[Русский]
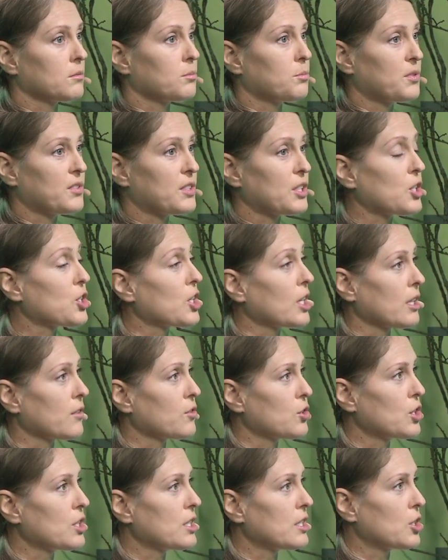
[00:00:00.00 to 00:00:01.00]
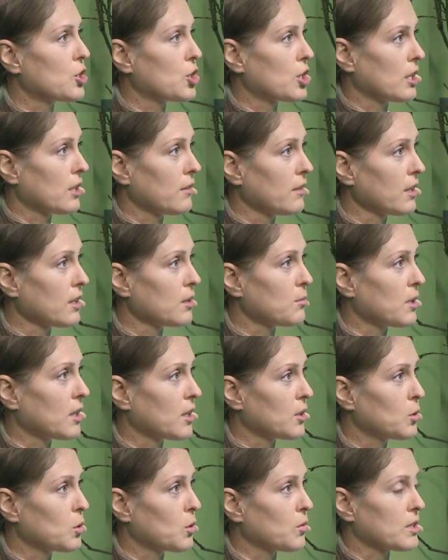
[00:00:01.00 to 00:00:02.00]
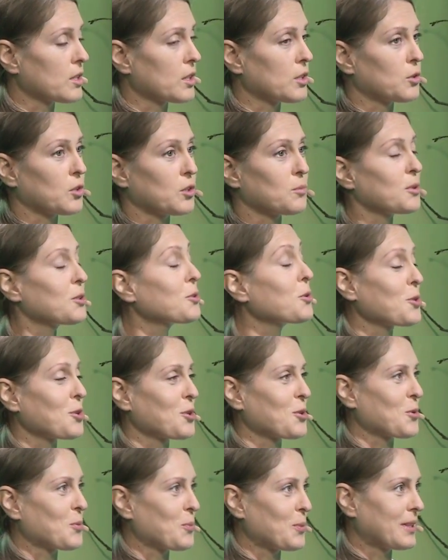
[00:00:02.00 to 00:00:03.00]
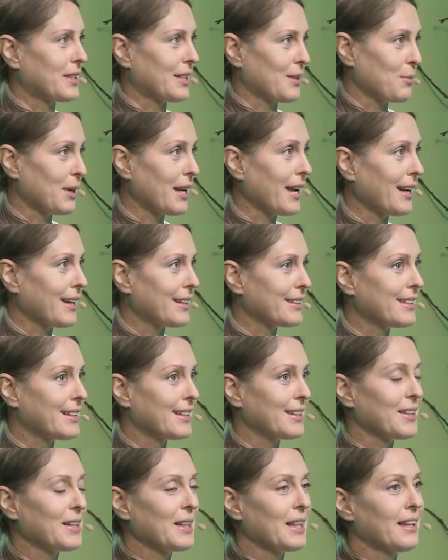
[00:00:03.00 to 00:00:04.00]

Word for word: повстречала в жизни человека молодого, с которым мы тоже употребляли, да,